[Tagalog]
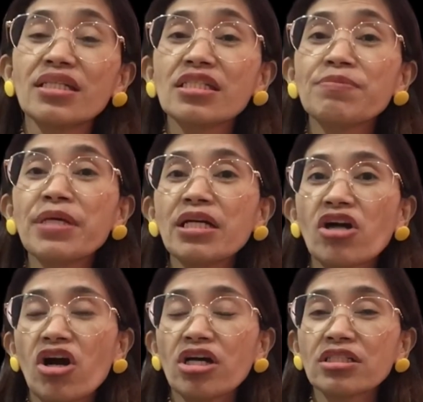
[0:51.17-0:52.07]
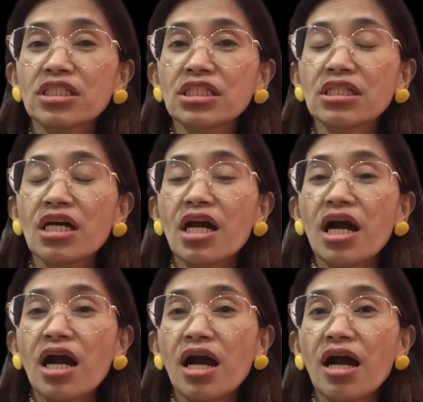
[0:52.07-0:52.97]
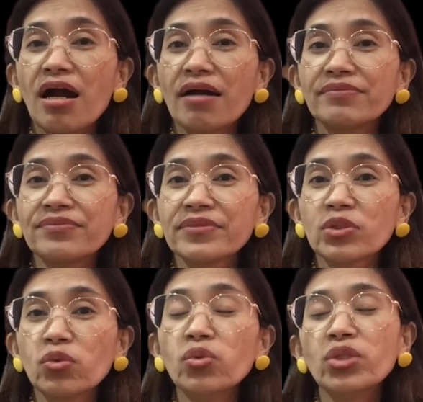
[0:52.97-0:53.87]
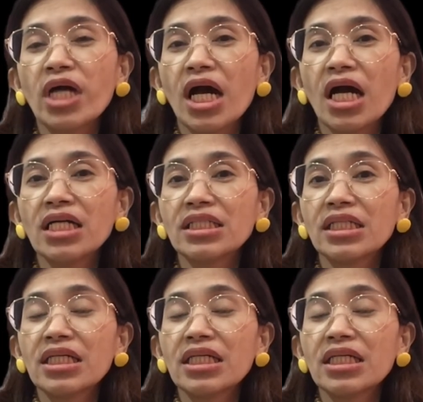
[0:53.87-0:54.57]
It's because, um, una,